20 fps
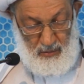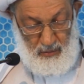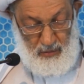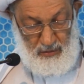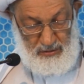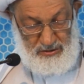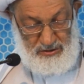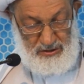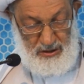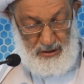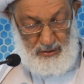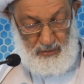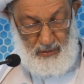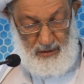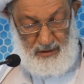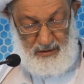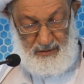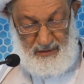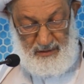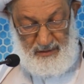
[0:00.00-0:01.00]
وهو الشيء
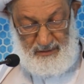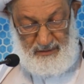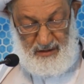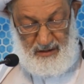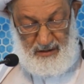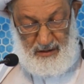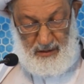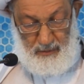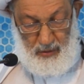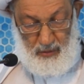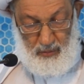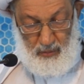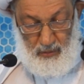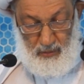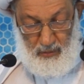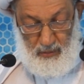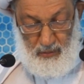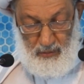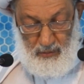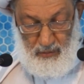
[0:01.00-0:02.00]
الذي ارتكبه
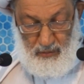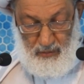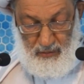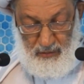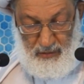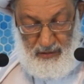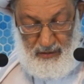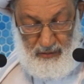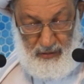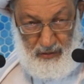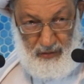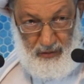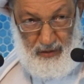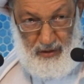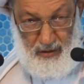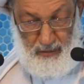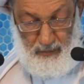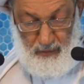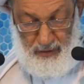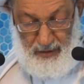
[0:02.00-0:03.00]

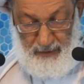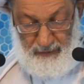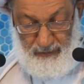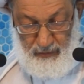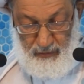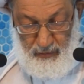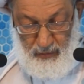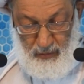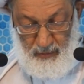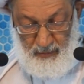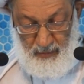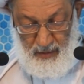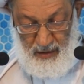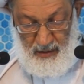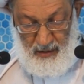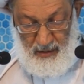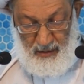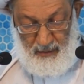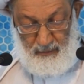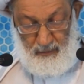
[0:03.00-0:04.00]
النظام نفسه
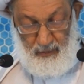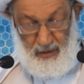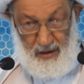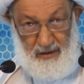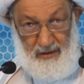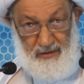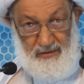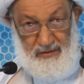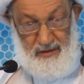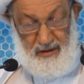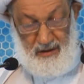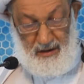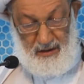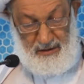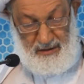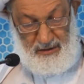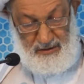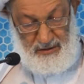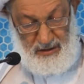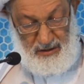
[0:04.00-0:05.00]

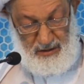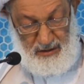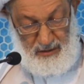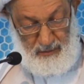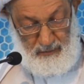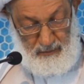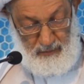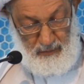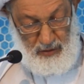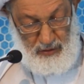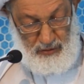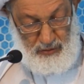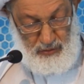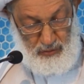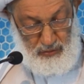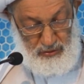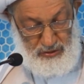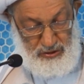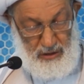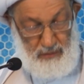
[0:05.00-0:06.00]
بالاستعانة
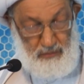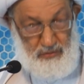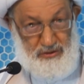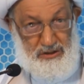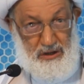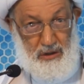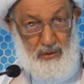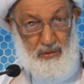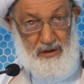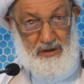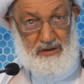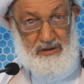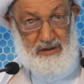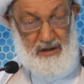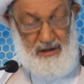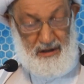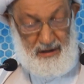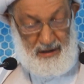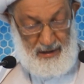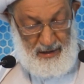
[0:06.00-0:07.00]
بالجيوش
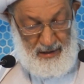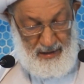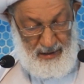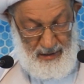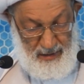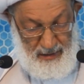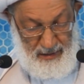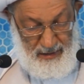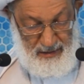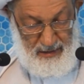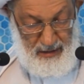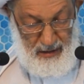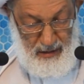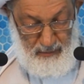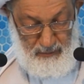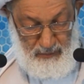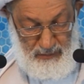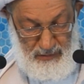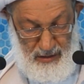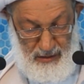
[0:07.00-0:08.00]
المجاورة
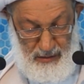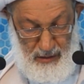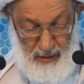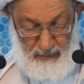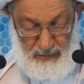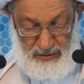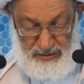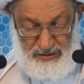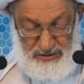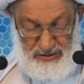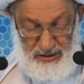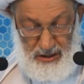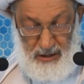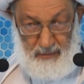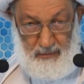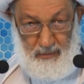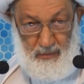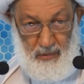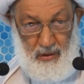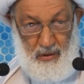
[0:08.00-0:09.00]
لقمع
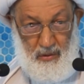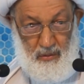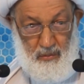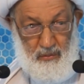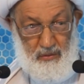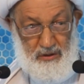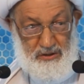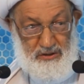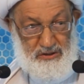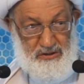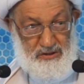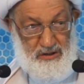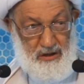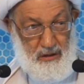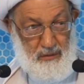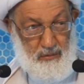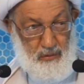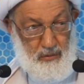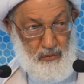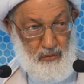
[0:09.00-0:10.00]
الشعب
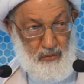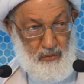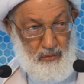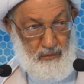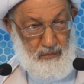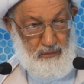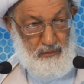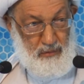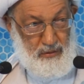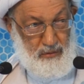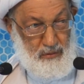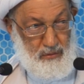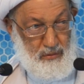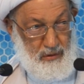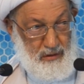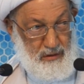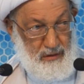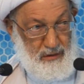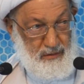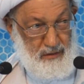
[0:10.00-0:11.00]
والشعب من
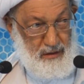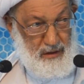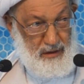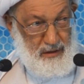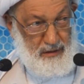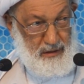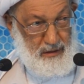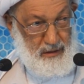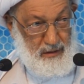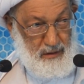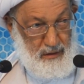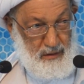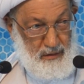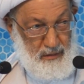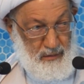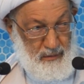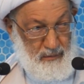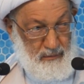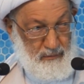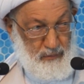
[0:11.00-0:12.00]
كل ذلك
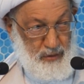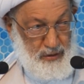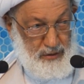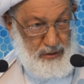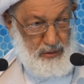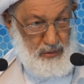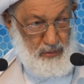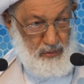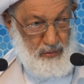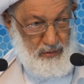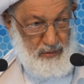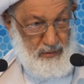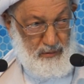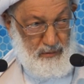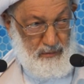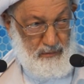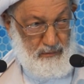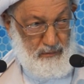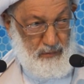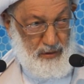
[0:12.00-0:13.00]

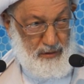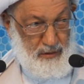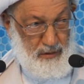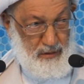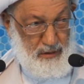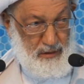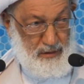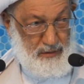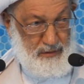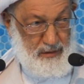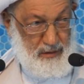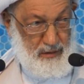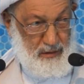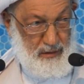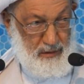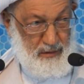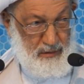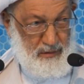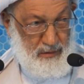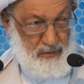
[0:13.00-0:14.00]
بريء
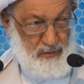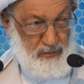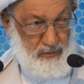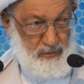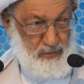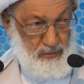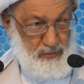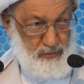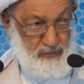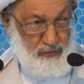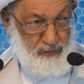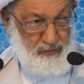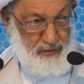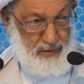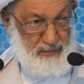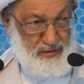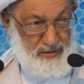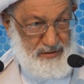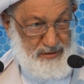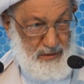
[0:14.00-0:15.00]
براءة يوسف
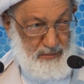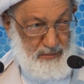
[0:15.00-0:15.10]
من